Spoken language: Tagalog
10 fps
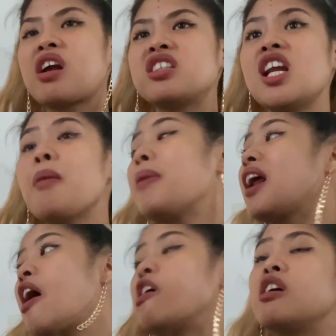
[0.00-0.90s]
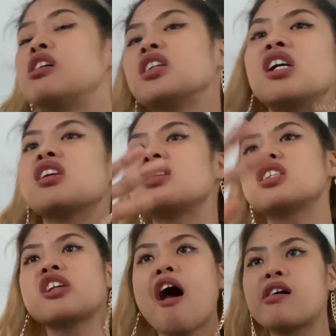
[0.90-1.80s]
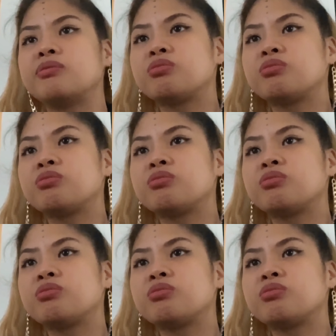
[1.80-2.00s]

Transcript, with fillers: Silang pareho sa isa't isa.